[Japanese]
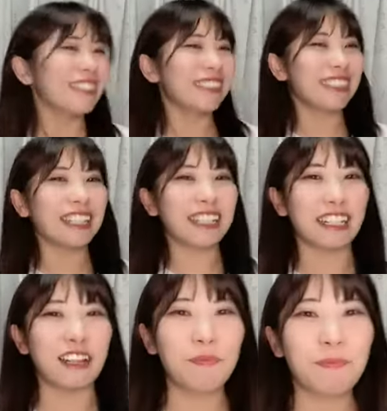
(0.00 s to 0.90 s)
しないか
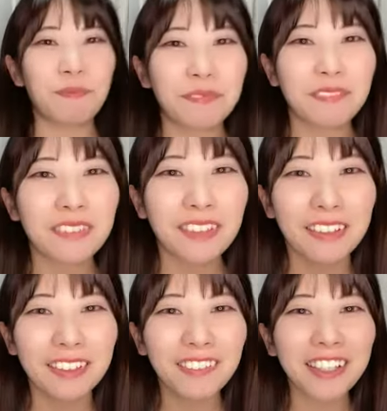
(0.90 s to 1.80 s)
ら
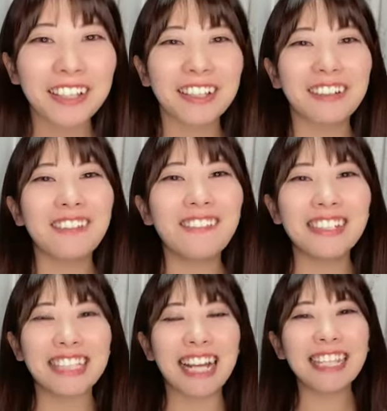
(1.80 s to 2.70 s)
ともきくんこんばん
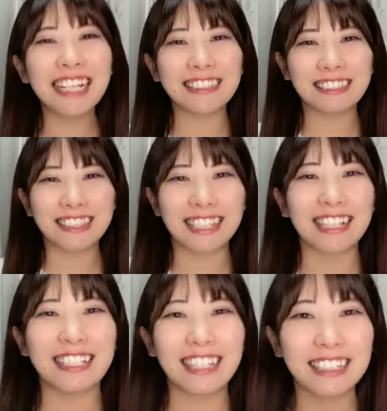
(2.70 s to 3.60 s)
はありがとう来て
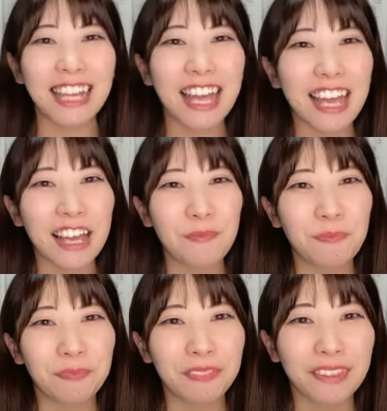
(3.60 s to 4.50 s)
くれてう
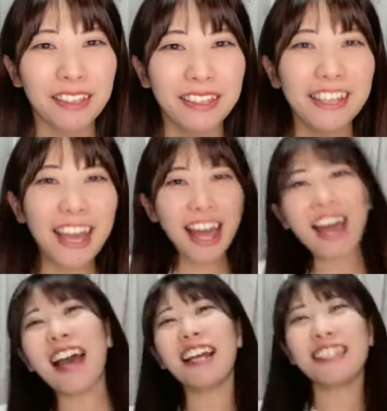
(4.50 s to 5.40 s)

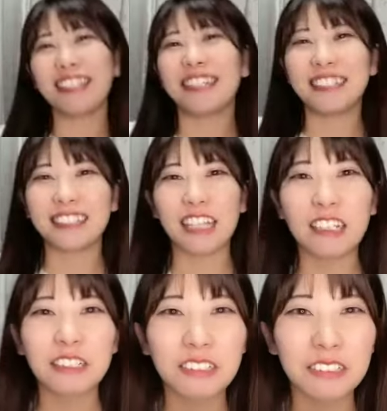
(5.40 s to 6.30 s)
わーってやっちゃった
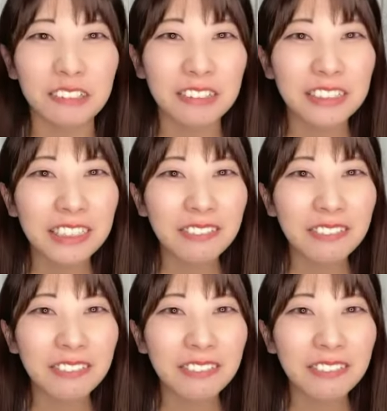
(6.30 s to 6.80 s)
そう週